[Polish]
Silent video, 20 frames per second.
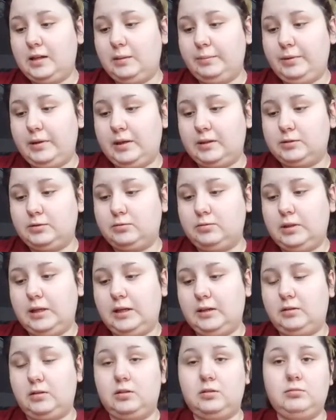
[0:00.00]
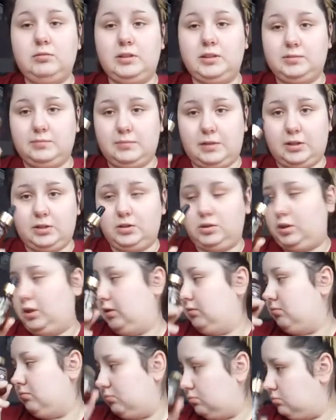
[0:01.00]
napija skórę, koryguje
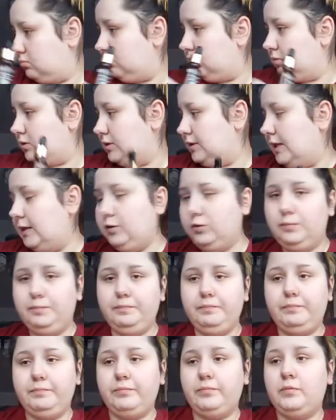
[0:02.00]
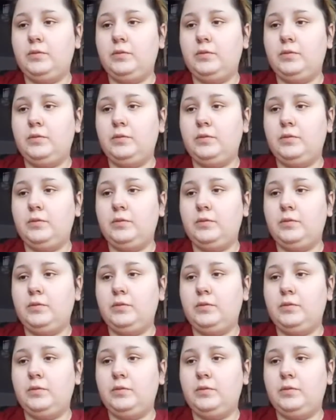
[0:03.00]
zmarszczki. Serum,